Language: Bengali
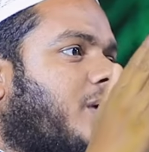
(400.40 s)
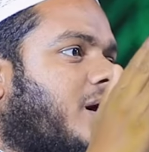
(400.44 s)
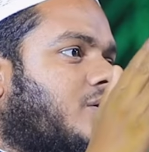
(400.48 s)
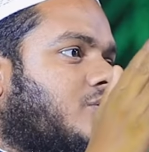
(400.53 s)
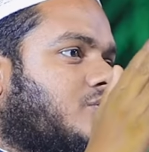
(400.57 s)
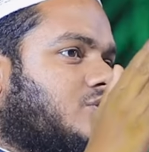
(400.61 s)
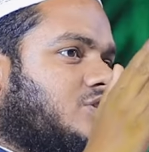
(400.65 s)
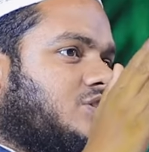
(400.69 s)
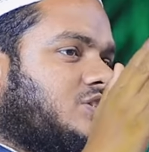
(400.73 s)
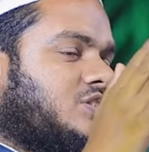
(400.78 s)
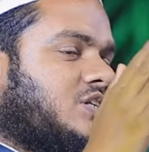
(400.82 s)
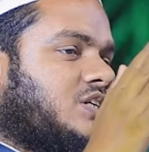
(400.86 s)
পার
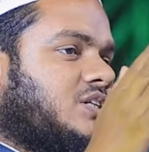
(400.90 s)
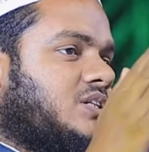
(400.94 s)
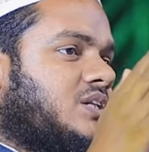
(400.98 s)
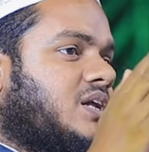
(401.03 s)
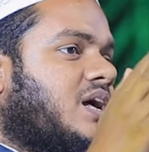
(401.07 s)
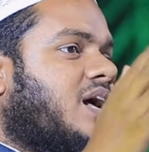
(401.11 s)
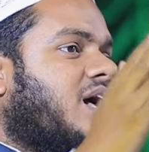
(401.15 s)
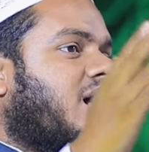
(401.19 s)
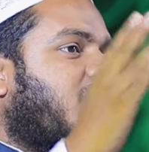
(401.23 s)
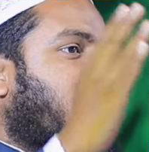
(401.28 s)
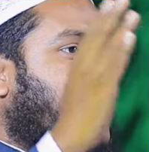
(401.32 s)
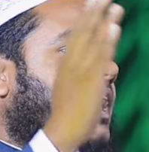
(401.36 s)
হচ্ছেন
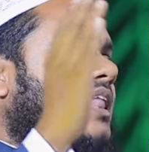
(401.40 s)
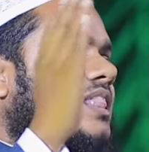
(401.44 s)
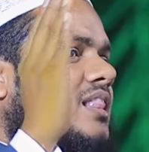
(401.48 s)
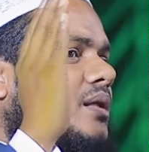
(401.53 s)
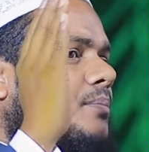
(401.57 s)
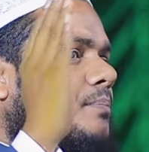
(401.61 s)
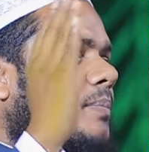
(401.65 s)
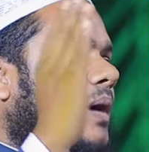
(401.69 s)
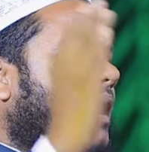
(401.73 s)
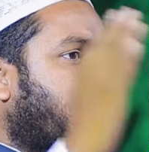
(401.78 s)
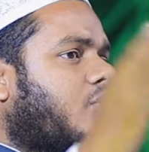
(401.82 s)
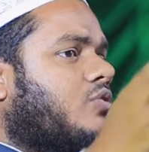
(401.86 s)

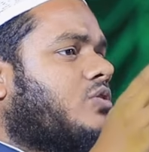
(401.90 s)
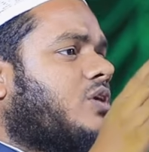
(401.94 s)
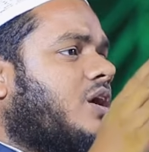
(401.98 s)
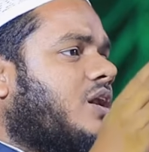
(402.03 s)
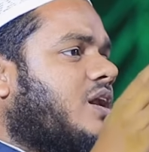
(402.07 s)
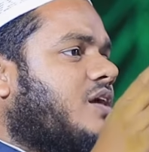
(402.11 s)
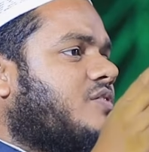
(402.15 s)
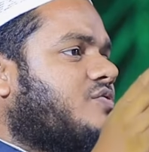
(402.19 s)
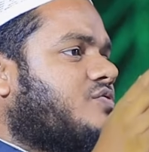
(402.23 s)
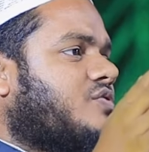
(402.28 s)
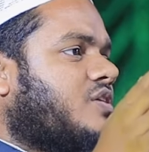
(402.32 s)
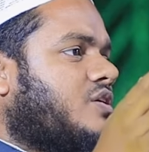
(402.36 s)
আল্লাহ বারোটা
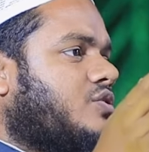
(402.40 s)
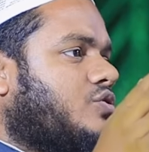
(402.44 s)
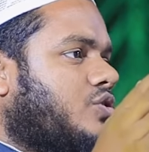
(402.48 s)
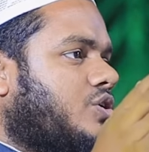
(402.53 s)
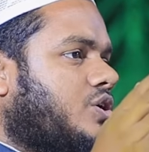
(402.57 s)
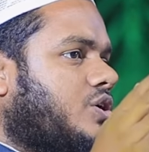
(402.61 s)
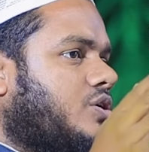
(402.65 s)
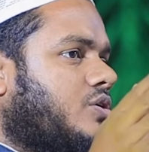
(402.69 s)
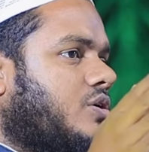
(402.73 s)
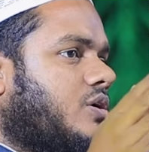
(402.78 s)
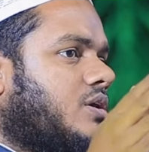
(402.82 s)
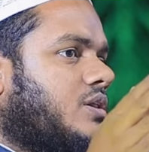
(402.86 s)
রাস্তা
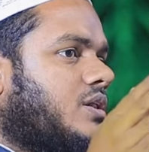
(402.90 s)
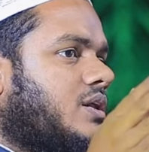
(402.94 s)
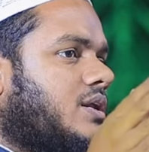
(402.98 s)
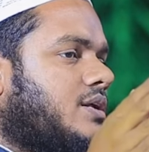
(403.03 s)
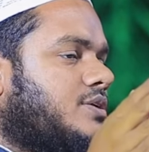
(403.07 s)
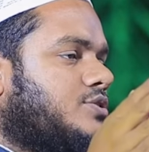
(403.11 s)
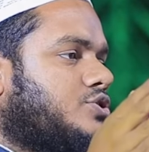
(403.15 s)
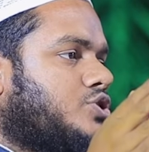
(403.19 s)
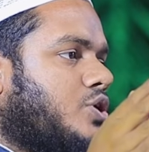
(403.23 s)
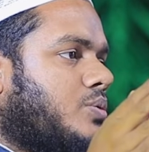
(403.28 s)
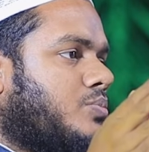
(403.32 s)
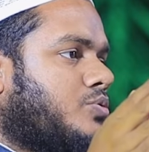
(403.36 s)
তৈরি করে
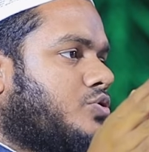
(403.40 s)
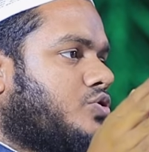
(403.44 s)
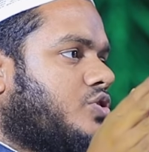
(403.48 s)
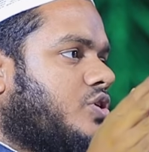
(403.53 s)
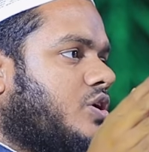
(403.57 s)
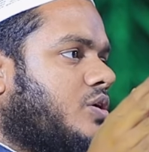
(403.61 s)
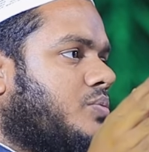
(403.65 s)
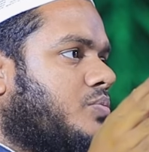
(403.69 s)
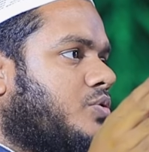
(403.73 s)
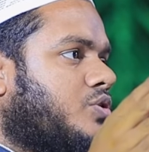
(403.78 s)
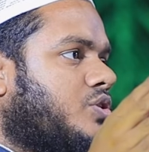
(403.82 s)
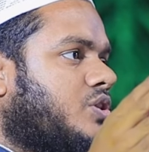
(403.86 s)
দিলেন
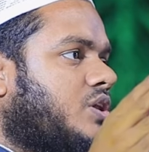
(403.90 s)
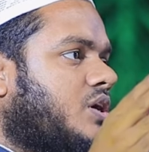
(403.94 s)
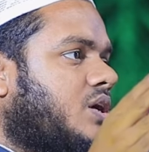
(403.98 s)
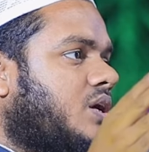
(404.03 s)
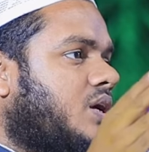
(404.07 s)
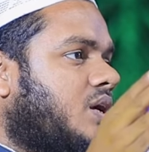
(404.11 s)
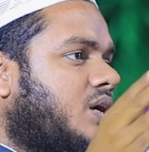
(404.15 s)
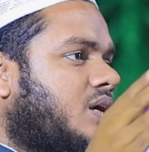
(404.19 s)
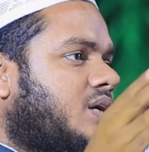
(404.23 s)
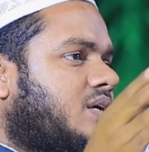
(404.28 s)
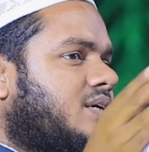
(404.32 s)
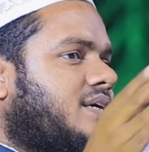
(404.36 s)
সমুদ্রের মধ্যে
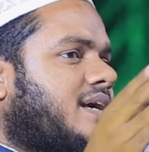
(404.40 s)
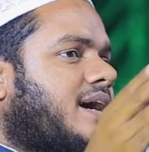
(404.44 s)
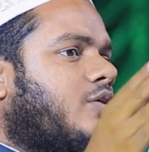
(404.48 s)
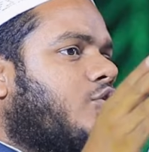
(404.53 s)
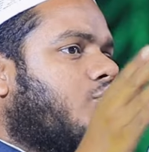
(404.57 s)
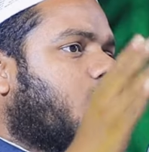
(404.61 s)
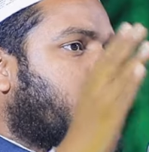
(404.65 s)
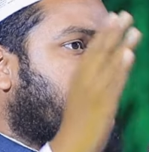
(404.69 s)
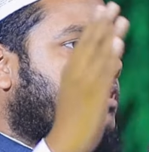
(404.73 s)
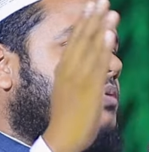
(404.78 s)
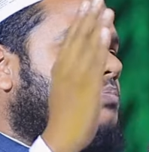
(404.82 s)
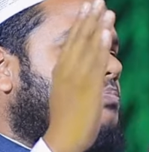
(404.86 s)

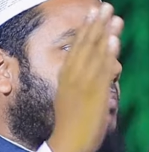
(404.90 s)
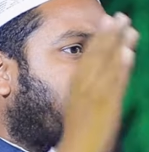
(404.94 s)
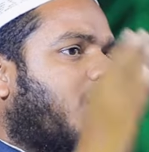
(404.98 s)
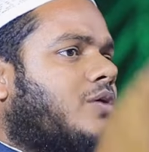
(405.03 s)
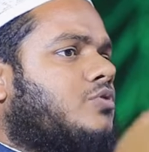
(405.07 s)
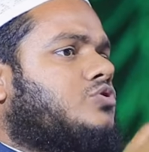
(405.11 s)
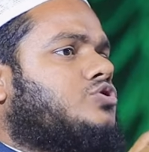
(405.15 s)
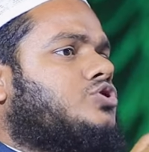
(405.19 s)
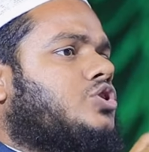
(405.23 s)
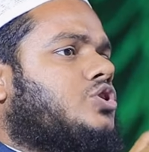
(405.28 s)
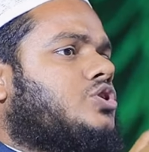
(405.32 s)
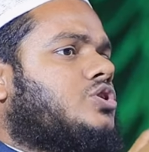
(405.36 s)
ইয়াকুবের
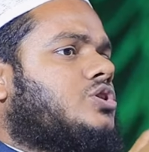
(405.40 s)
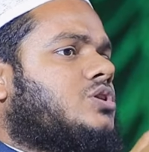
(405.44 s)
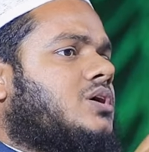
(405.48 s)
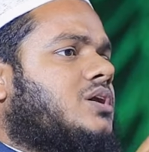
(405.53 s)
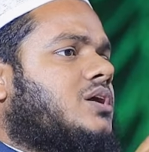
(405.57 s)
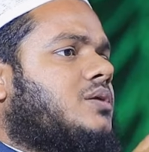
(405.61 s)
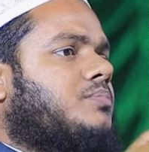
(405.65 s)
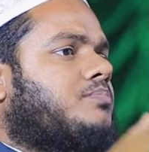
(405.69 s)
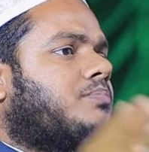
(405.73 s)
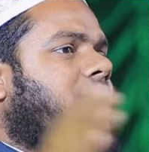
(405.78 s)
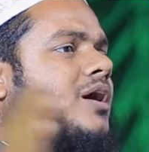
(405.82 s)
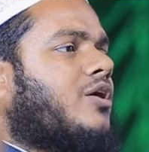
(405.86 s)
বারো
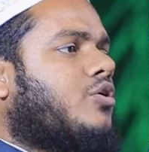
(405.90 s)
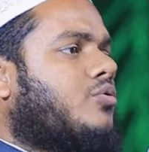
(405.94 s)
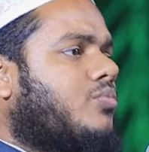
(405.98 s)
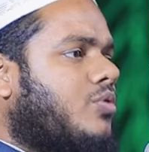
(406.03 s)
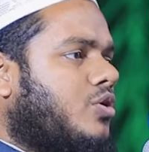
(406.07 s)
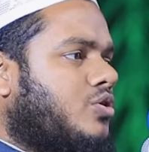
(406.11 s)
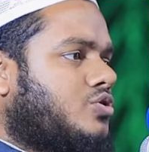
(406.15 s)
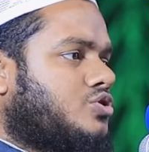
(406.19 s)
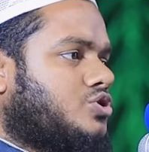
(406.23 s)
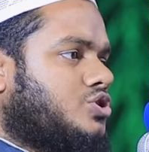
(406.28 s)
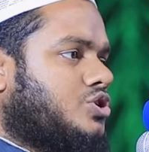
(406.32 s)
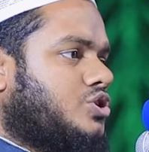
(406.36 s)
সন্তানের বারো
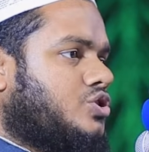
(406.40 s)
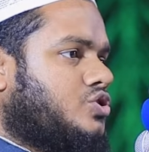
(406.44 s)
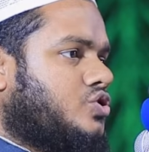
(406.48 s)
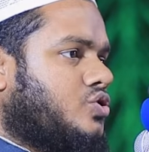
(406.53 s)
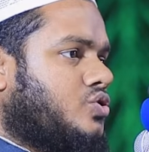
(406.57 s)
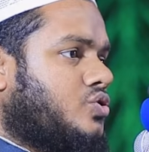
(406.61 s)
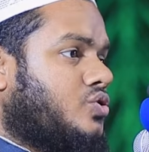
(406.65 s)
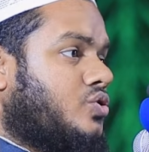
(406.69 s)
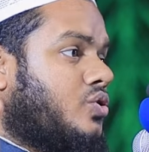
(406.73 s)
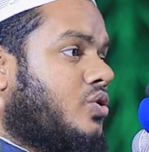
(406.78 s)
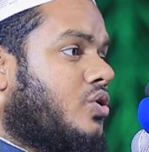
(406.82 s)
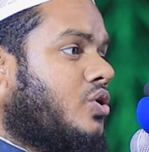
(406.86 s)
বংশের
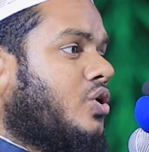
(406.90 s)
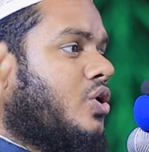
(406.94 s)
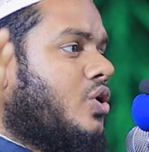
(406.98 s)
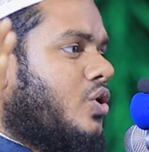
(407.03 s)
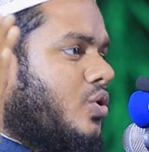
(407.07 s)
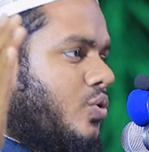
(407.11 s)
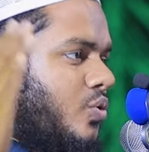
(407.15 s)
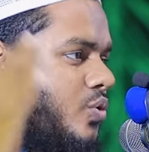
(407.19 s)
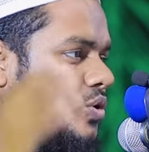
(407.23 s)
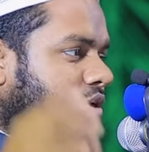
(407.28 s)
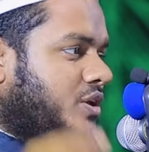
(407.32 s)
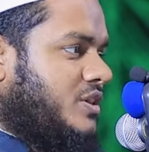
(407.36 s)
জন্য
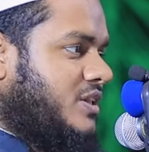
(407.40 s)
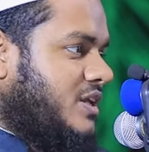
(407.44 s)
ওই